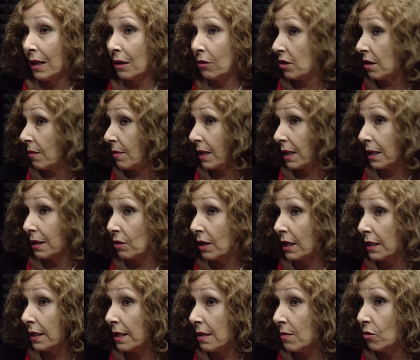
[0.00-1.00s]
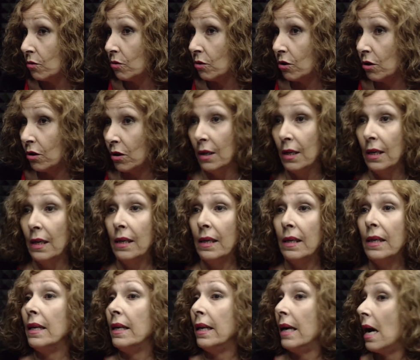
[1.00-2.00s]
la cosa más natural del mundo
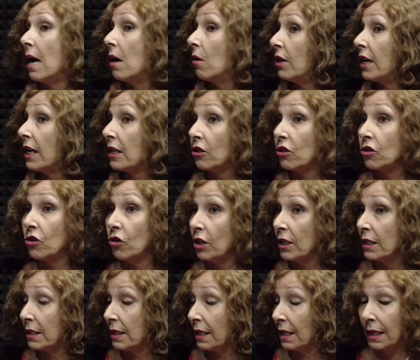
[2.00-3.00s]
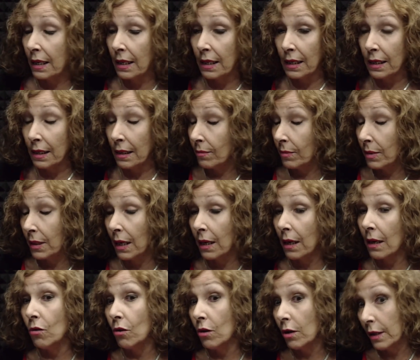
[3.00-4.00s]
eh, ahora son escenas que se
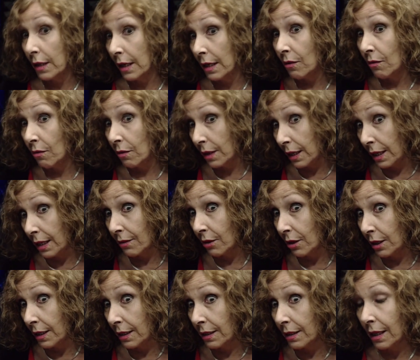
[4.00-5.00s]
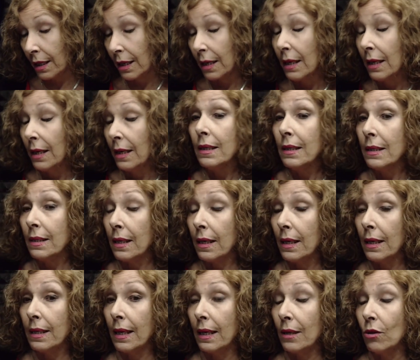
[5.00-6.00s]
recortan, aunque la violencia
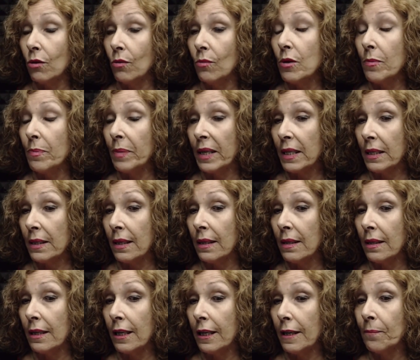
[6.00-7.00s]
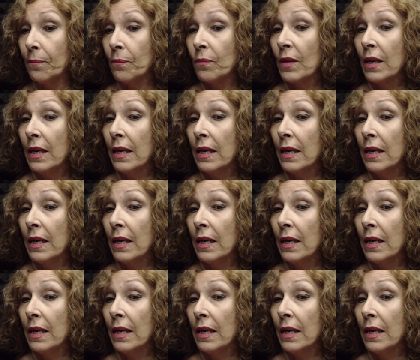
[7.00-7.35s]
sigue estando muy presente.